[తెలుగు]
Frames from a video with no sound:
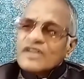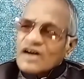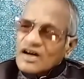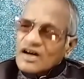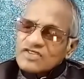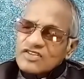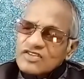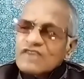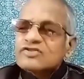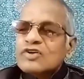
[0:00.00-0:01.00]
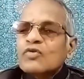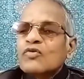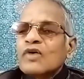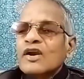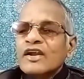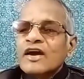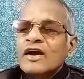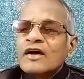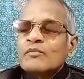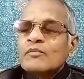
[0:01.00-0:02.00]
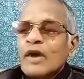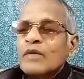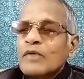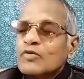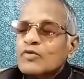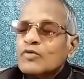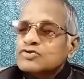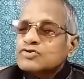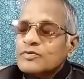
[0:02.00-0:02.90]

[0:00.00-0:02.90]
అంత తెలివి తక్కువ వాళ్ళనే మనం అనుకోవచ్చు